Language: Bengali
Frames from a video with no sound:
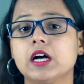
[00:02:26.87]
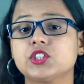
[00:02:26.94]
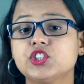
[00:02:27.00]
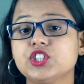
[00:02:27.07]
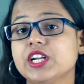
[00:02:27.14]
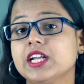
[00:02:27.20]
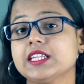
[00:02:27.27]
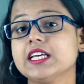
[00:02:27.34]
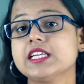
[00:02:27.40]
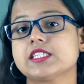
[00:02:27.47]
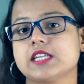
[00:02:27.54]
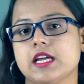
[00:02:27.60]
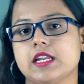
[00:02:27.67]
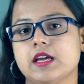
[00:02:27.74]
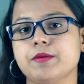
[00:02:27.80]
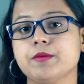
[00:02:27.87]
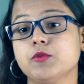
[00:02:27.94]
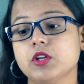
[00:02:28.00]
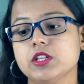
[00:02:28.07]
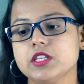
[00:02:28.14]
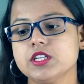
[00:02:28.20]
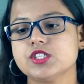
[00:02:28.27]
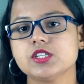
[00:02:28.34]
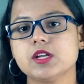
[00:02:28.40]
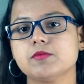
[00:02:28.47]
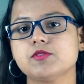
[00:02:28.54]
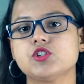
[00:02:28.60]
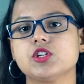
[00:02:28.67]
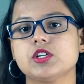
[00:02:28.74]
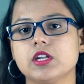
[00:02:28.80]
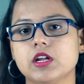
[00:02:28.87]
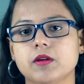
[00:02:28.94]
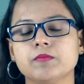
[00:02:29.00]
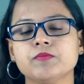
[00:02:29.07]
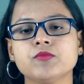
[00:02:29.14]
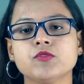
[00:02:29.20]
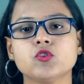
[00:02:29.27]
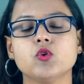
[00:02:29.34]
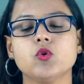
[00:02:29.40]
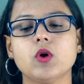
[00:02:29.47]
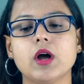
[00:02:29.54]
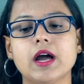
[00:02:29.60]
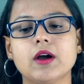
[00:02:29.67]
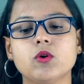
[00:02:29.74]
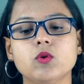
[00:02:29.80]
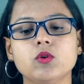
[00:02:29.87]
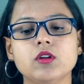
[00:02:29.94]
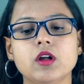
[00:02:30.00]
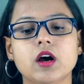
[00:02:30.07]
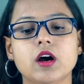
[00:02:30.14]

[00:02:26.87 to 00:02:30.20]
চেনাতেই চাইনি আমি বলে দিয়েছি যে আমি চিনি না তো এখন